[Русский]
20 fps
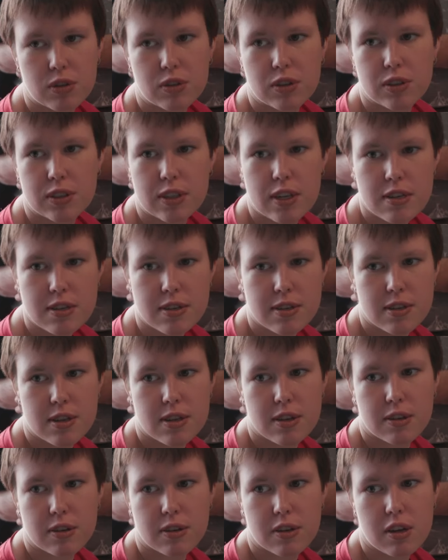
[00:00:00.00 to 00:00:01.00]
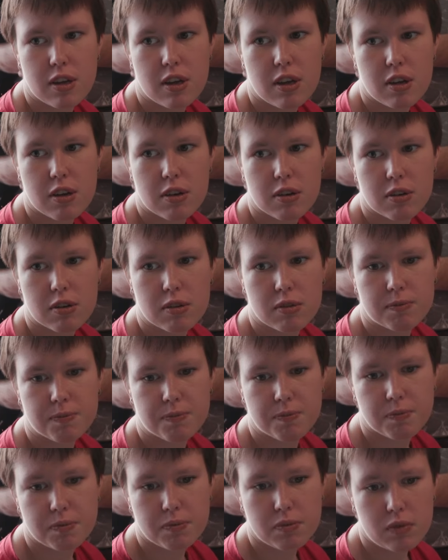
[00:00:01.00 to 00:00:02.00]
По Алине было с детства видно, что она
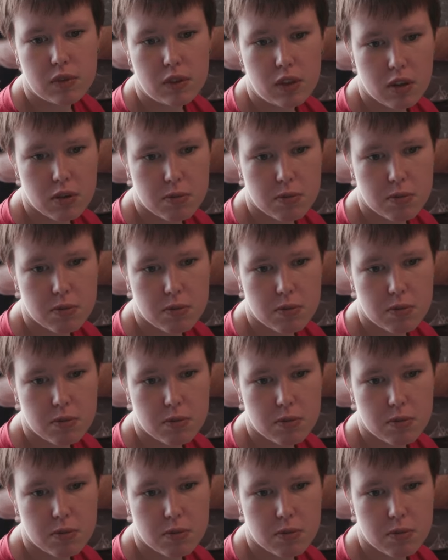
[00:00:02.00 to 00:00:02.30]
будущий врач.